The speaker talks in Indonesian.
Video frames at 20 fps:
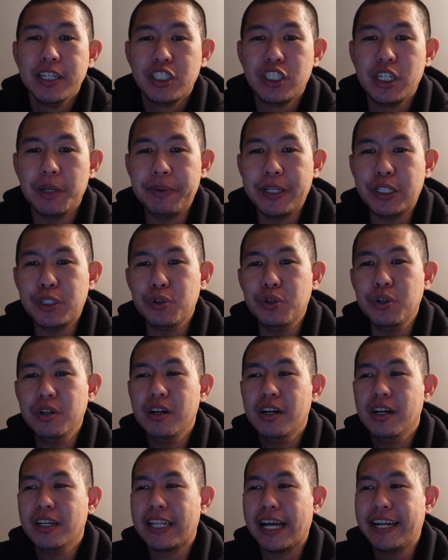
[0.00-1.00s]
GP2
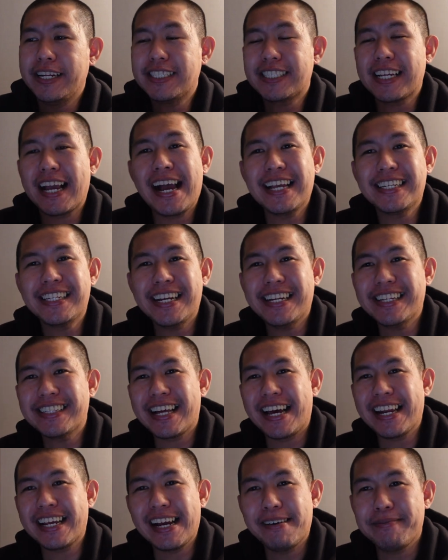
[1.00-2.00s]
tadi sengaja
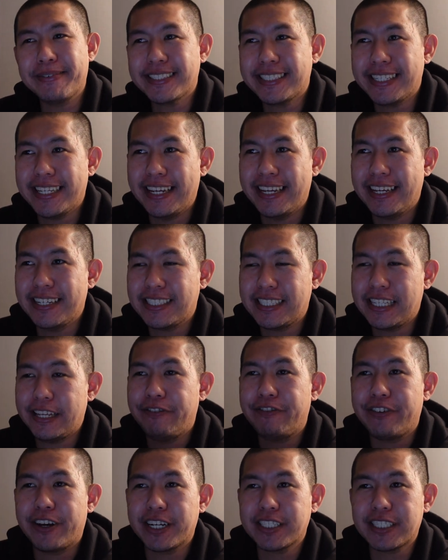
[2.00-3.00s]
ditarik sama si
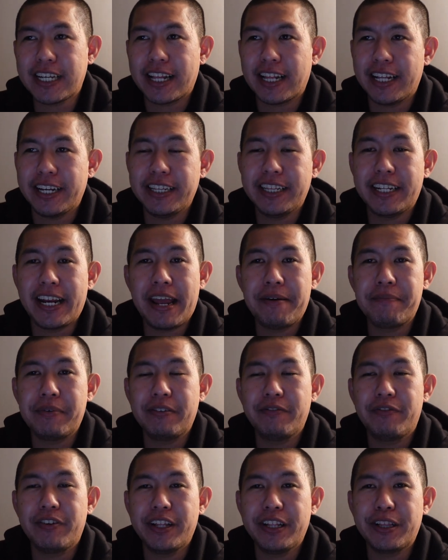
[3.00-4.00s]
Steve Kerr saat lagi
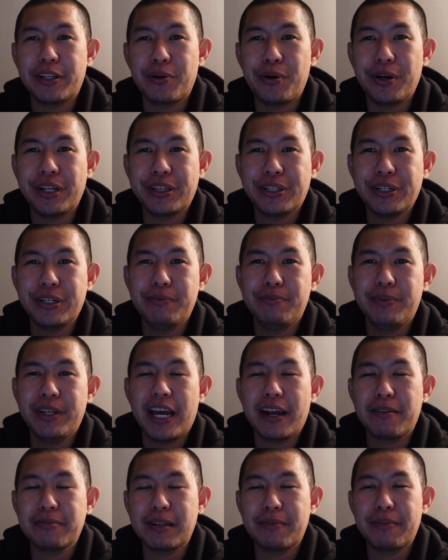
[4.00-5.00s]
Draymond free throw itu
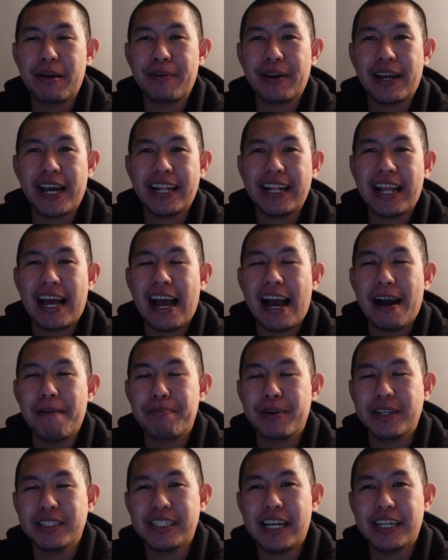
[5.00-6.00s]
biar bisa mendapatkan
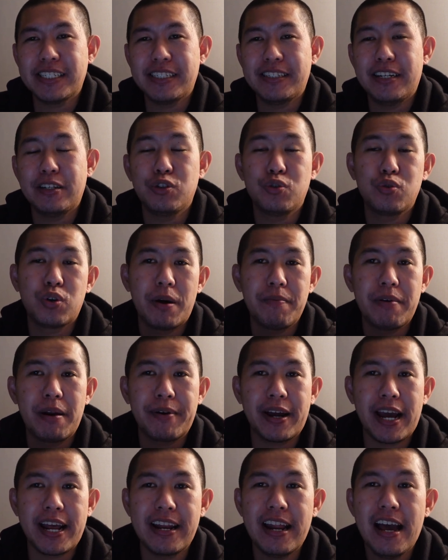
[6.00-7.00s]
apresiasi dan juga
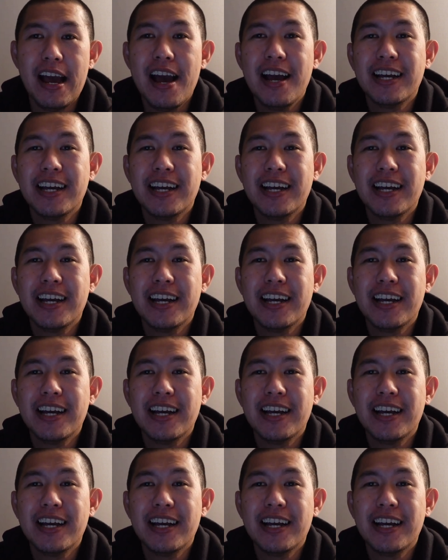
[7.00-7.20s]
mendapatkan